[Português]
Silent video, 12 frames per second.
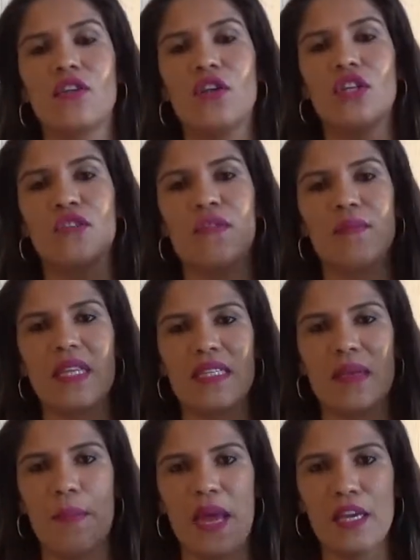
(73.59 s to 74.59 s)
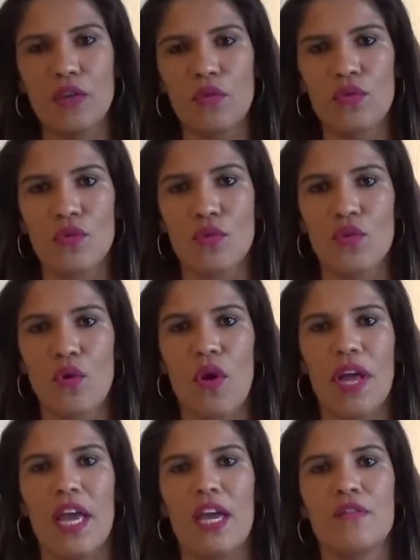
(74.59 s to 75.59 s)
nós tivemos a CPI do, dos
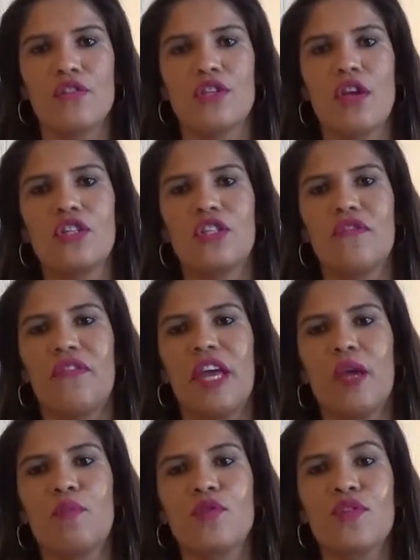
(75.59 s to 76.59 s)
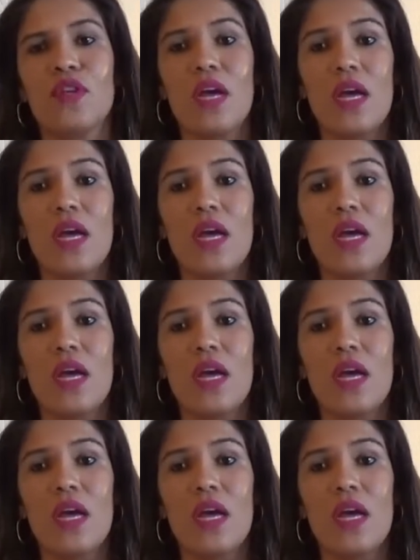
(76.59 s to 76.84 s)
Correios, nós tivemos